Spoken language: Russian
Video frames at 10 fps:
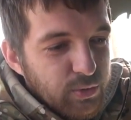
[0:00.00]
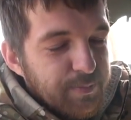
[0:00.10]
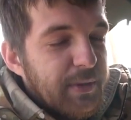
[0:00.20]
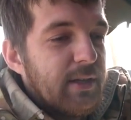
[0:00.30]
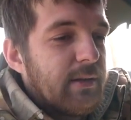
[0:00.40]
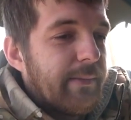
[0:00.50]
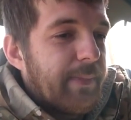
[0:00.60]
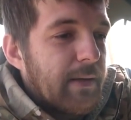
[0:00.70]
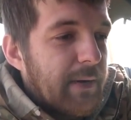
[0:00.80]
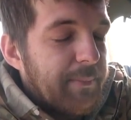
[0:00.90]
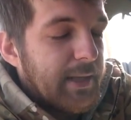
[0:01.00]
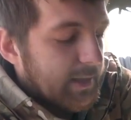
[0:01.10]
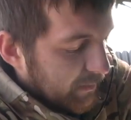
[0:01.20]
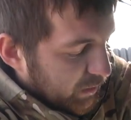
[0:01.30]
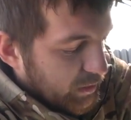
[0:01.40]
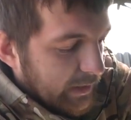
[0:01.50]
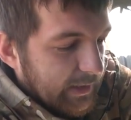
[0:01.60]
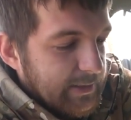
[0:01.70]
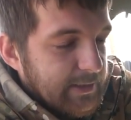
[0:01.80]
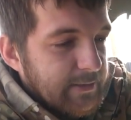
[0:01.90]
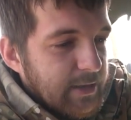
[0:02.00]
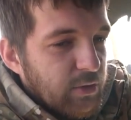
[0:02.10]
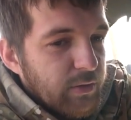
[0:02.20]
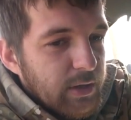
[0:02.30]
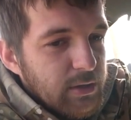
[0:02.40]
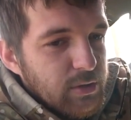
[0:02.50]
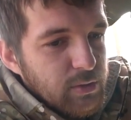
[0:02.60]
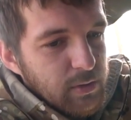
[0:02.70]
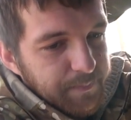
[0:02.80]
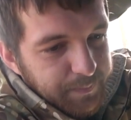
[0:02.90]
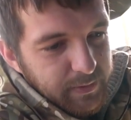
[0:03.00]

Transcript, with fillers: успел моментом, то есть когда искал садовое колесо,